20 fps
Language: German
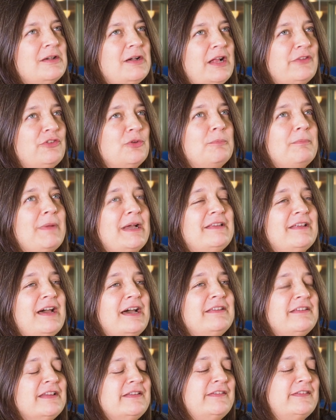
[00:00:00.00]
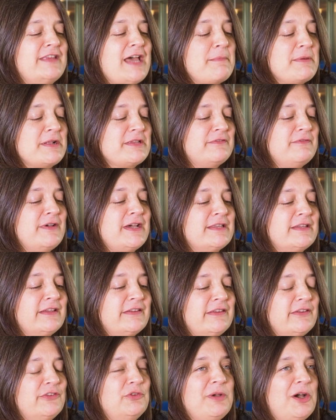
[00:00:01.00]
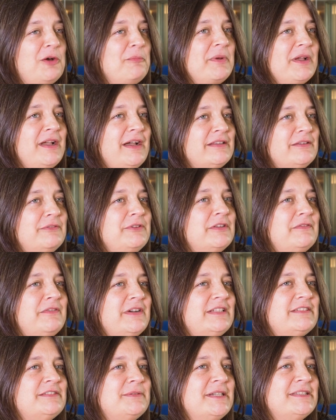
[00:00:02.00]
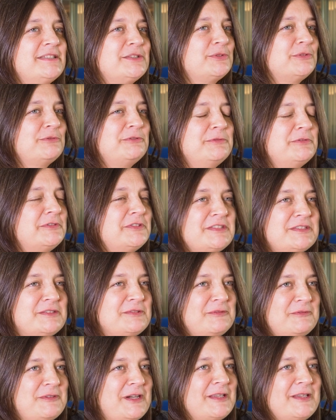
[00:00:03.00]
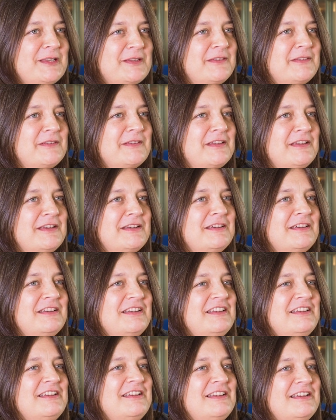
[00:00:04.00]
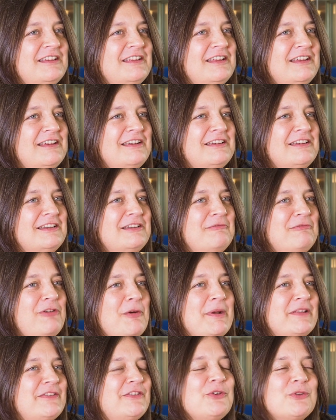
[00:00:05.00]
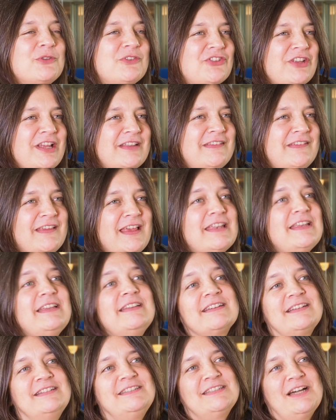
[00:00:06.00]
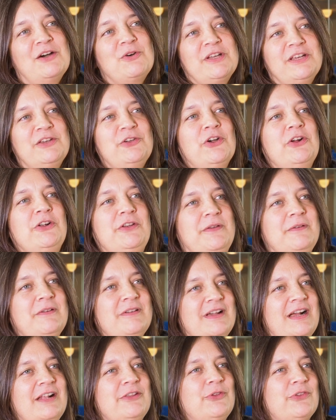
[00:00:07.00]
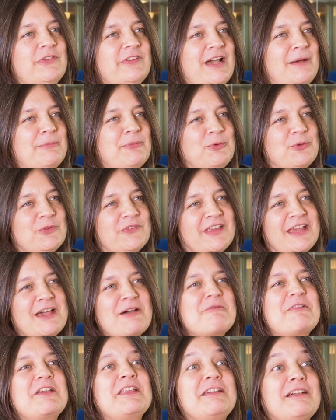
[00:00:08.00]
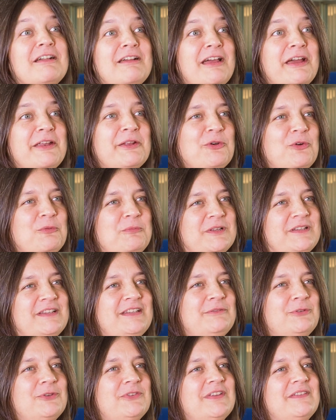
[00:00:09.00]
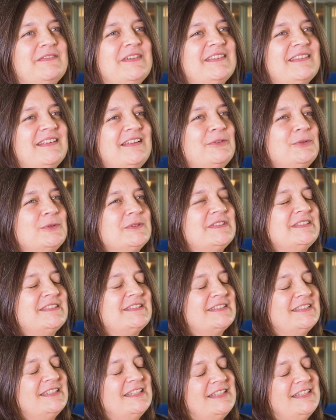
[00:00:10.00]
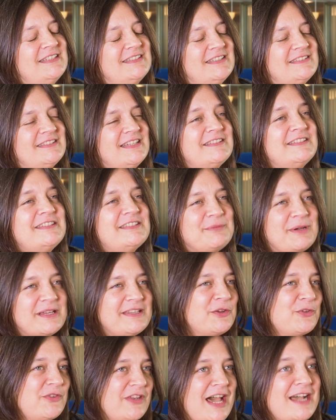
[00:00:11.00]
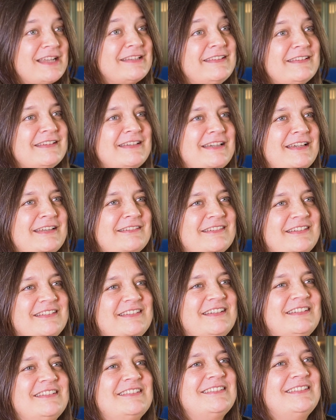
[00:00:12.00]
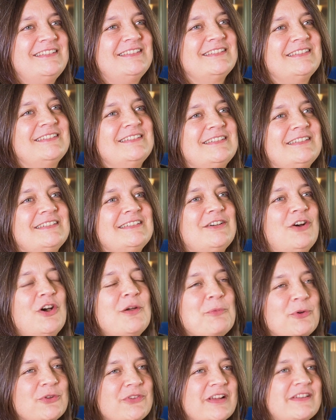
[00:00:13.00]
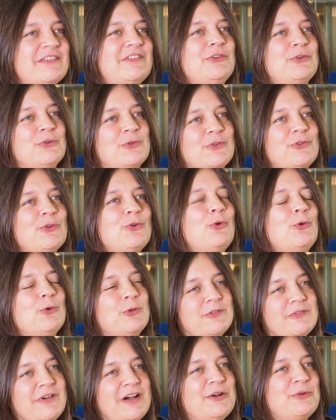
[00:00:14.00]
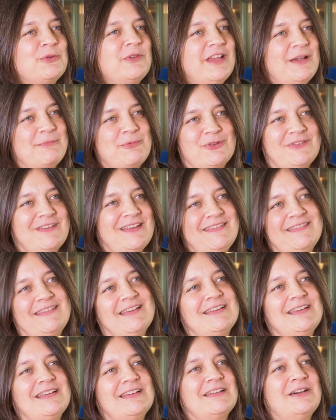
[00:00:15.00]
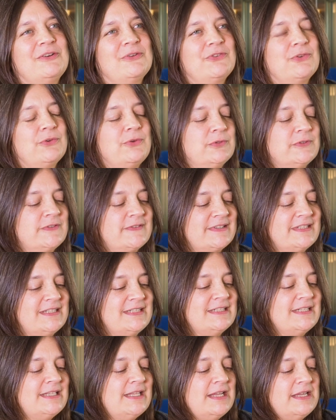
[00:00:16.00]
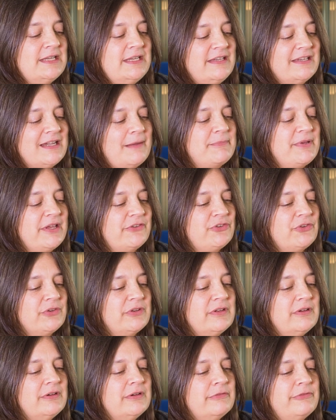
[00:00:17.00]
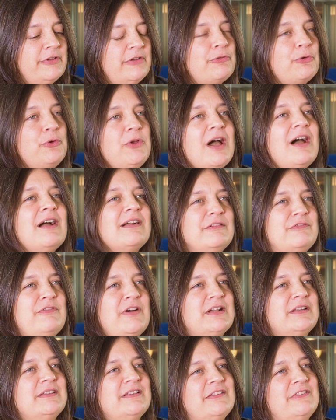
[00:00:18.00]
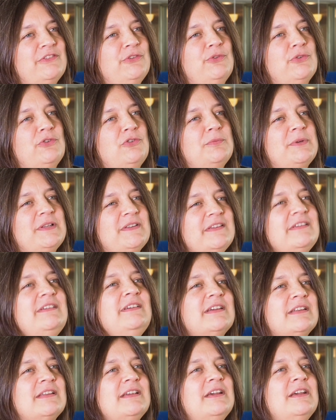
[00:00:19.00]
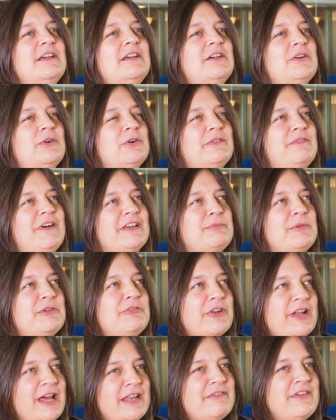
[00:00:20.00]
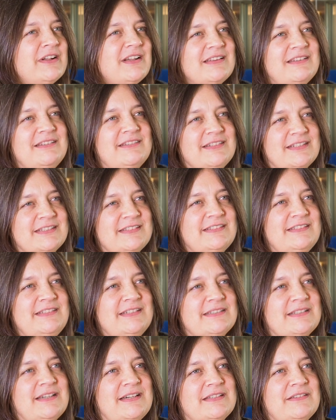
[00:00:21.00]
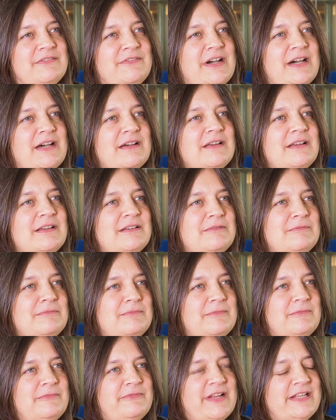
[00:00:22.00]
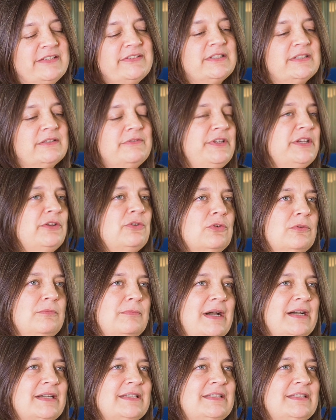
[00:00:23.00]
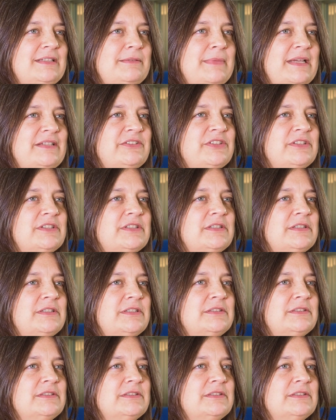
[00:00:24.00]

Also mein Ansatz damals war, dass das überhaupt bekannt wird, weil 2015 war das äh, äh, Informationsstand sehr niedrig, auch in Köln. Also es gab nur sehr wenige kleine Gruppen, die wussten, was da los ist. Das hat sich 2018 geändert, als diese Räumungsaktion so groß war und der Protest dagegen auch so groß. Ich habe ja schon äh, viel früher angefangen, das zu dokumentieren. Und was mich von Anfang an interessiert hat, war, äh, welche Entwicklungen machen die Menschen äh,